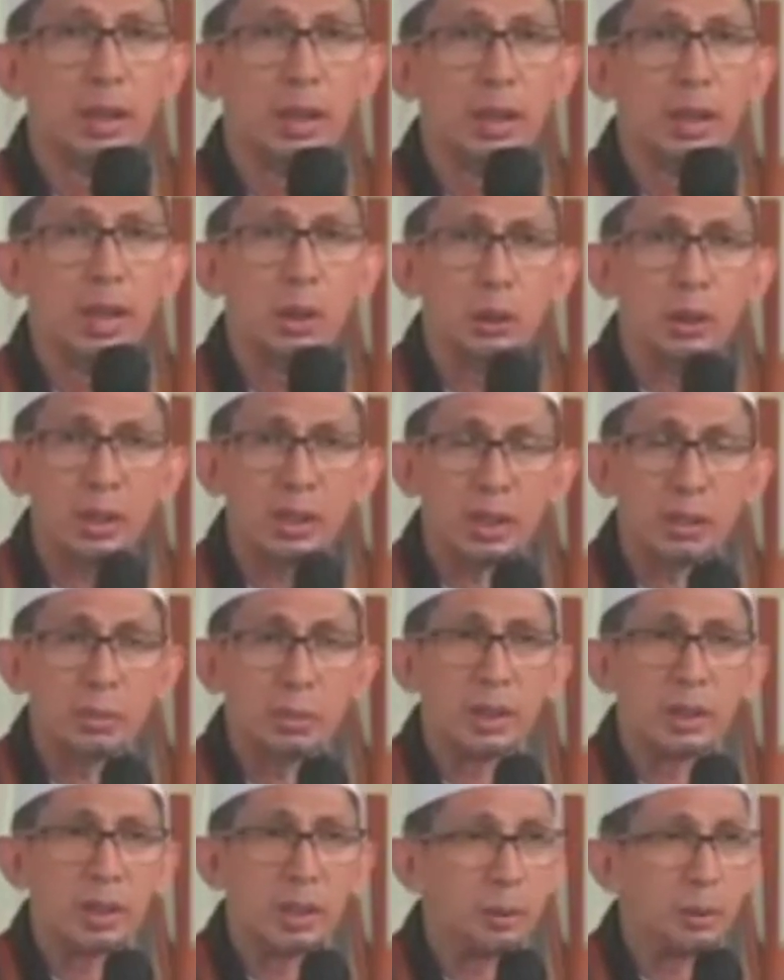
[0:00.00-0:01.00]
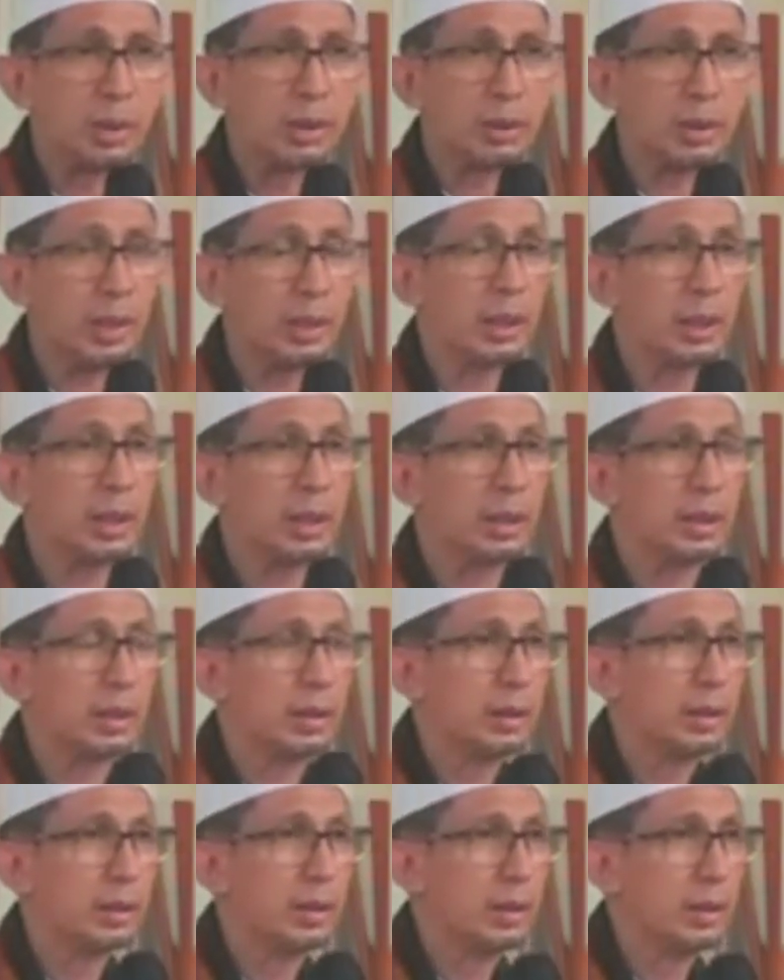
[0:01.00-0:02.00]
lalu kita kita bertanya
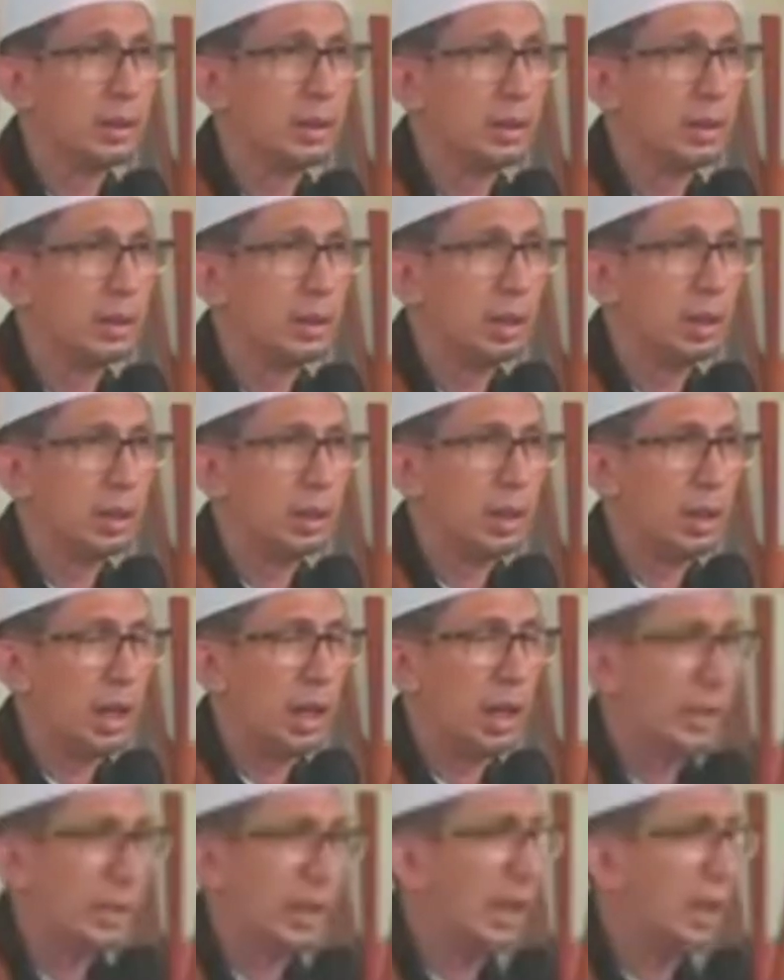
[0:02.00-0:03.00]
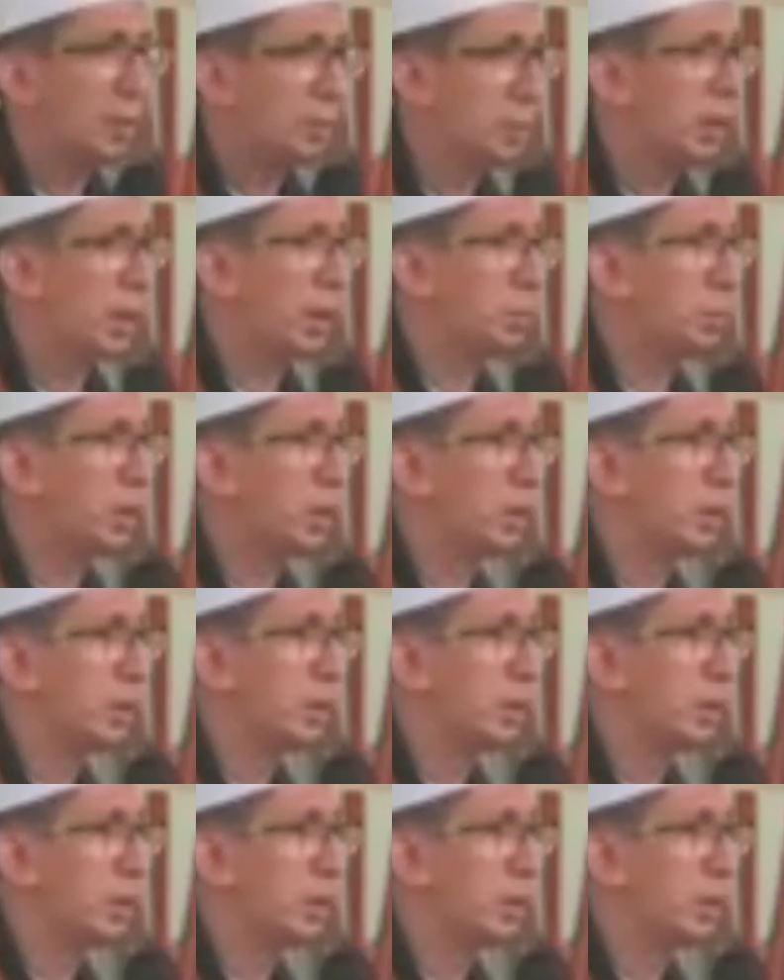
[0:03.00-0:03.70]
ada apa apa